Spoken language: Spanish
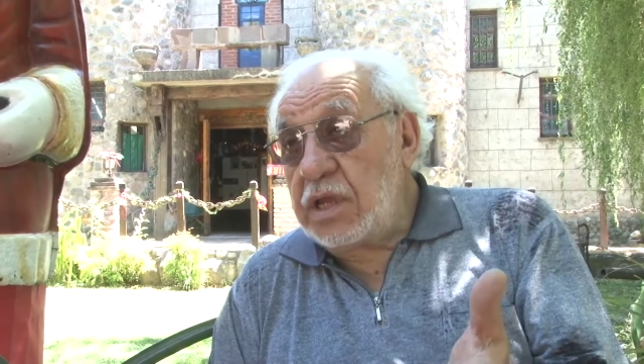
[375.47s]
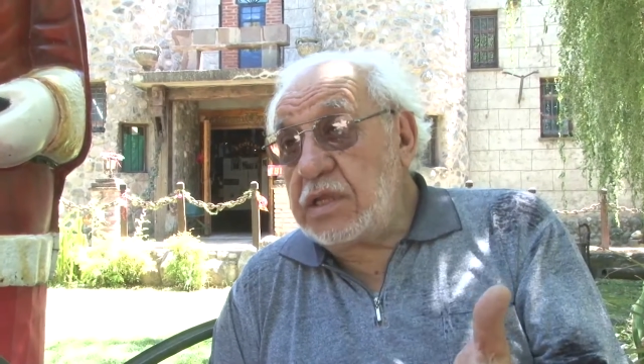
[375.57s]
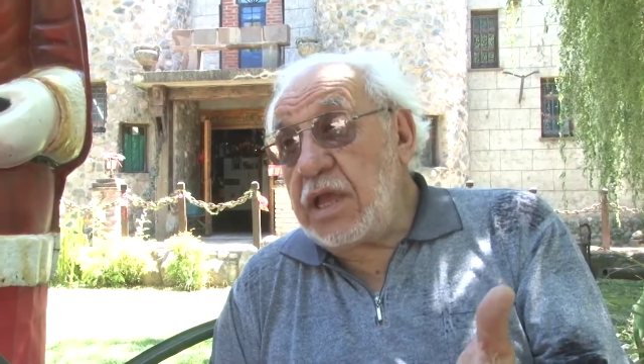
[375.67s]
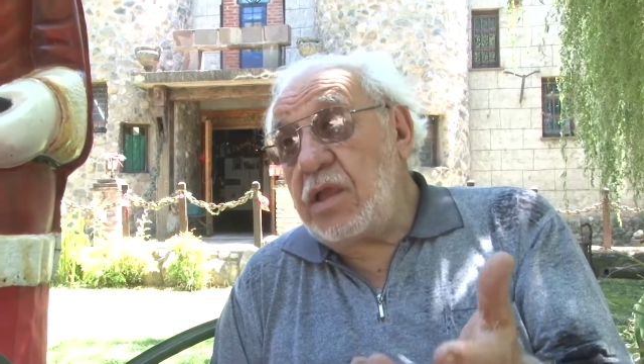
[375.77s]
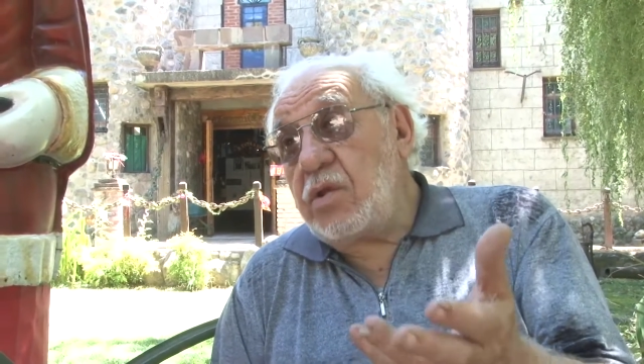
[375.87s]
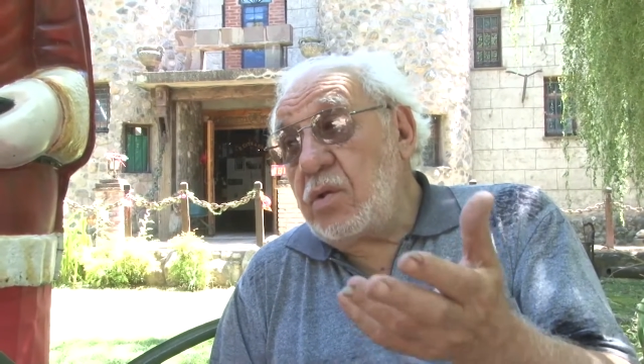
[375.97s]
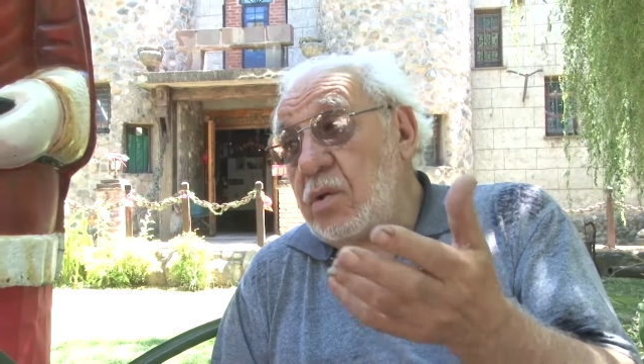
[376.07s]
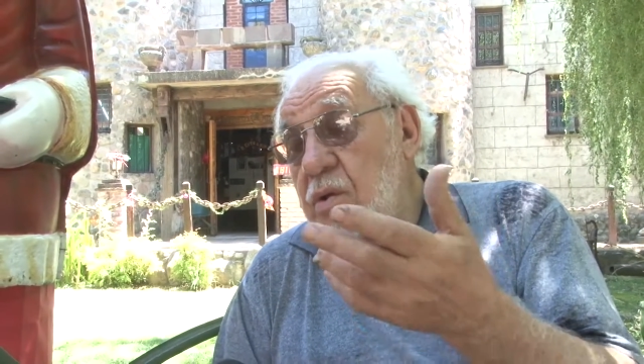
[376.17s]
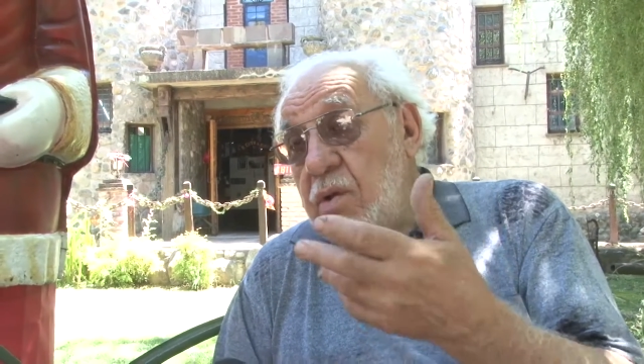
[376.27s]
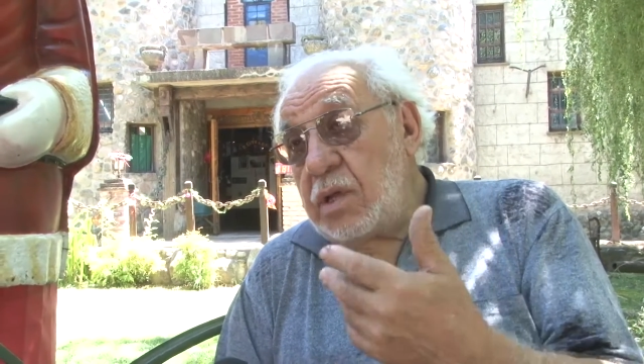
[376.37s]
Y este
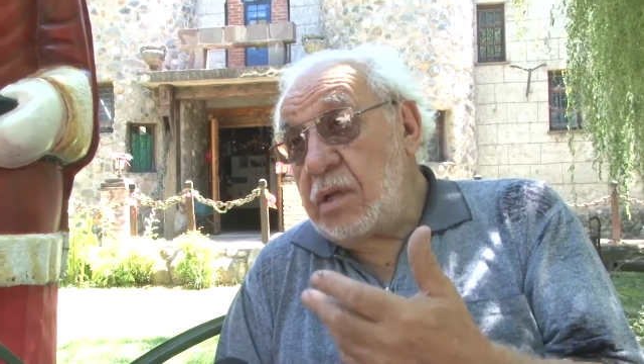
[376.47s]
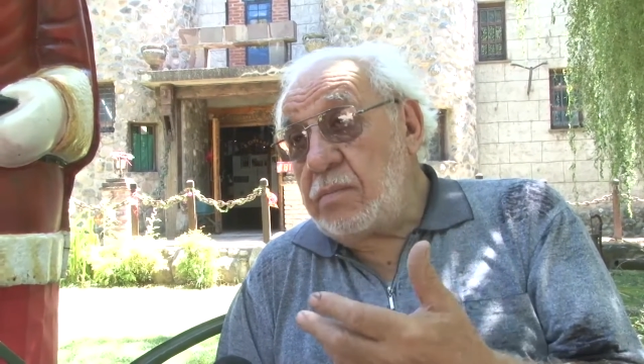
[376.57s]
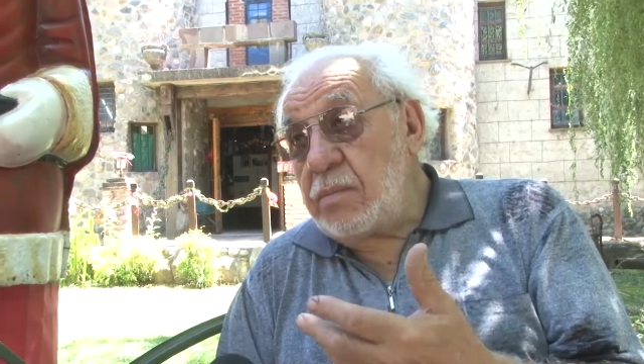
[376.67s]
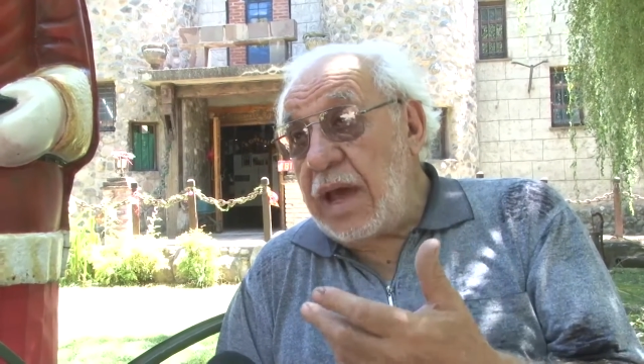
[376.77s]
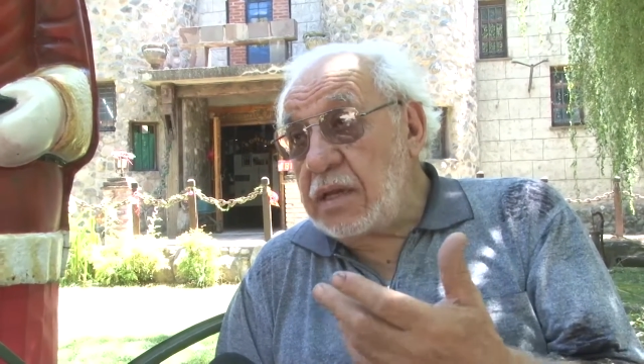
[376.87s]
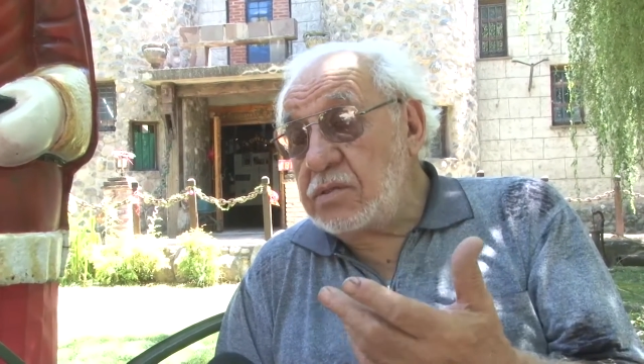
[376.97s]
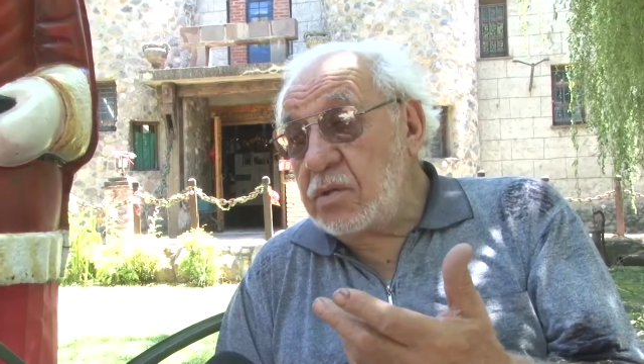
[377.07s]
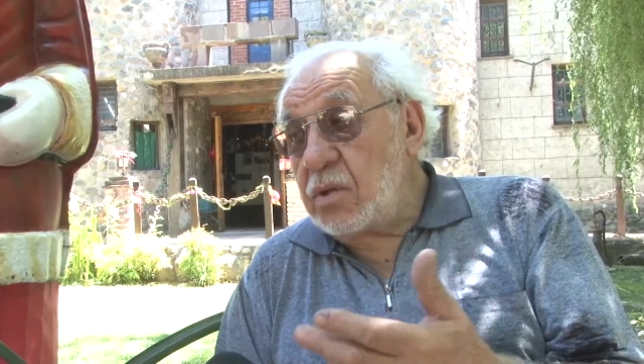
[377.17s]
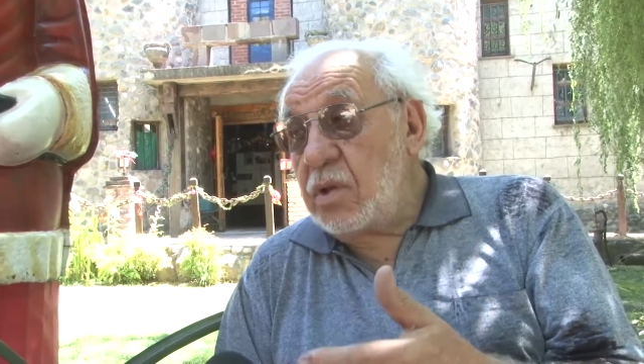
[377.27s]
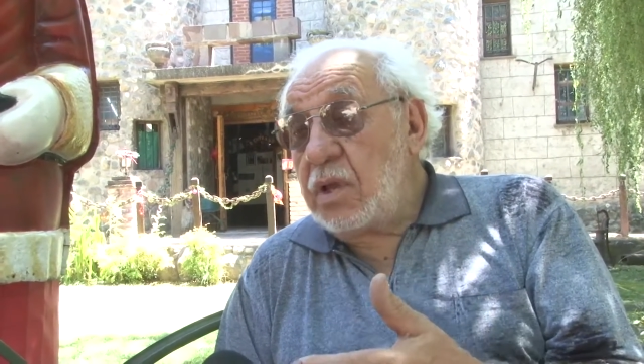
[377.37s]
año, en
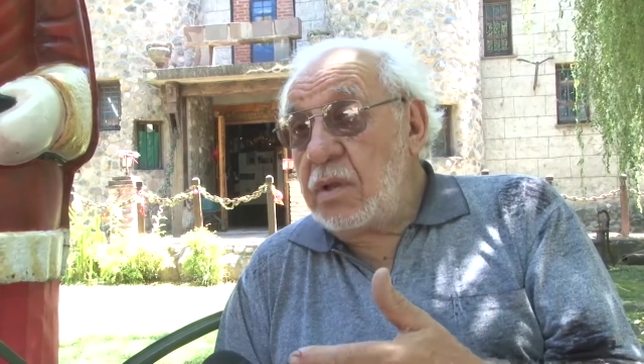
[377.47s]
marzo,